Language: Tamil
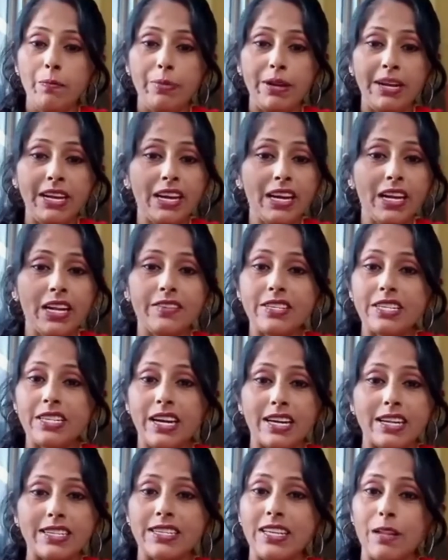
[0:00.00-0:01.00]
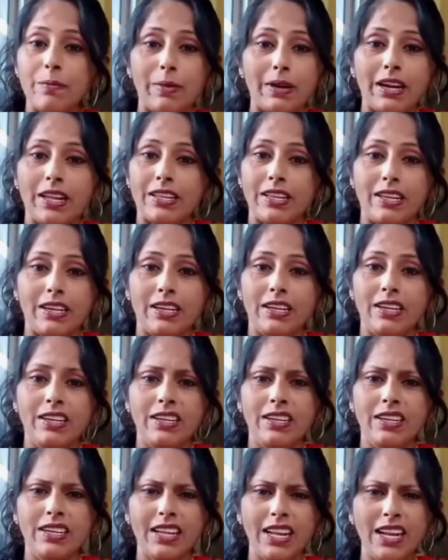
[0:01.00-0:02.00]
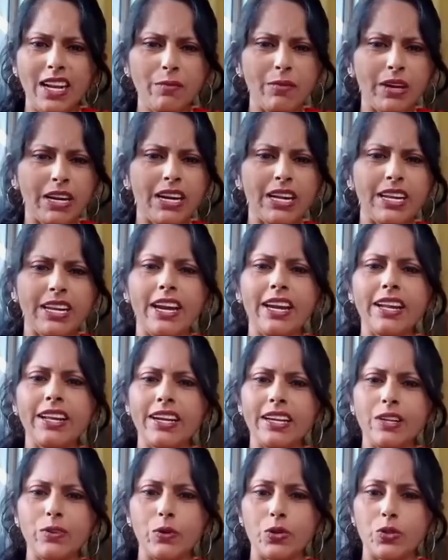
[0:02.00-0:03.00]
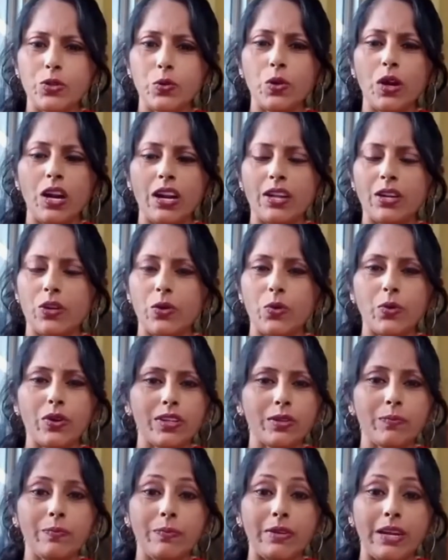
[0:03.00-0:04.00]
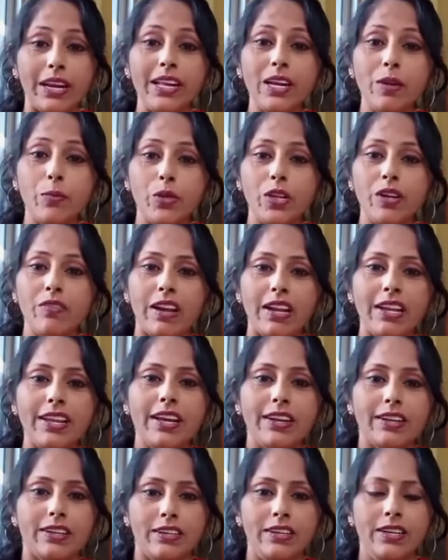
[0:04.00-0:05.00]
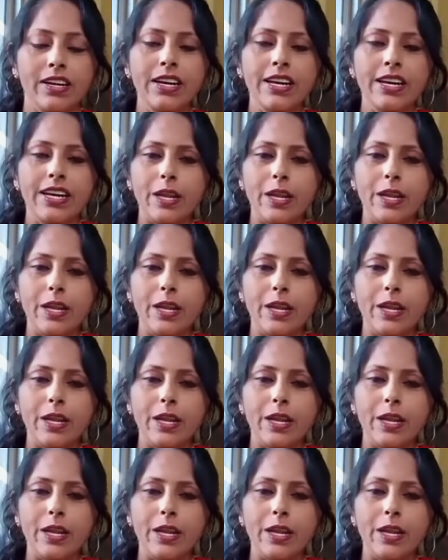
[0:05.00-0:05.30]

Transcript: பின்னங்களை வச்சு அரசியல் பண்ணாதீங்க என்ன மாதிரியான கேட்ட ஒரு சூழல் இருக்கிறோன்ற நினைக்கும் போதே வழியாக இருக்குது